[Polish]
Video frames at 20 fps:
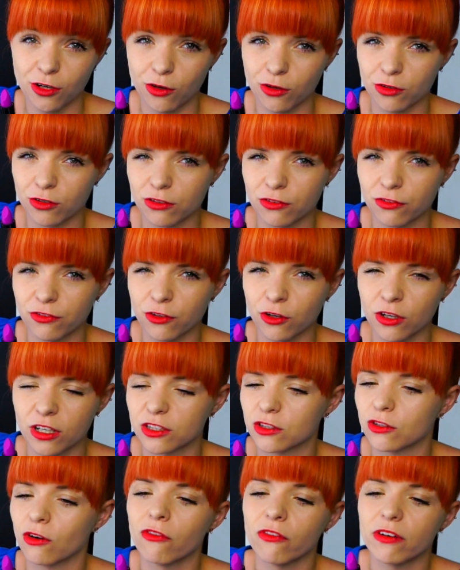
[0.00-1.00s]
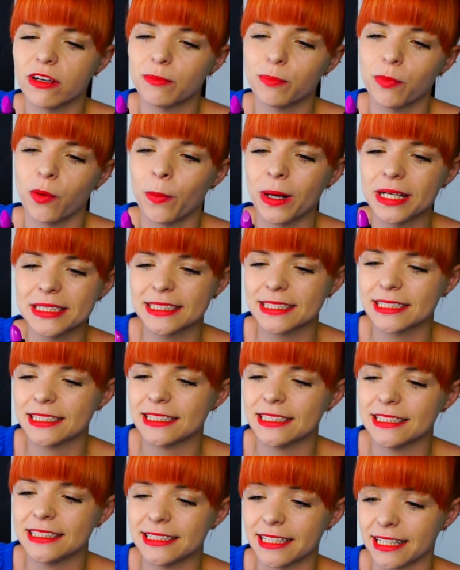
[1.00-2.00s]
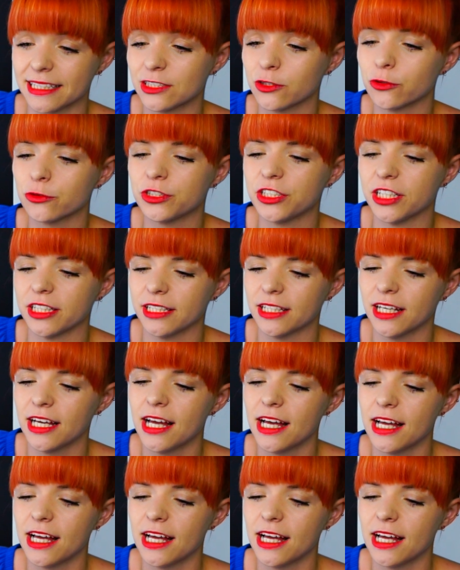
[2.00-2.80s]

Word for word: kolor fioletowej pomadki na co dzień.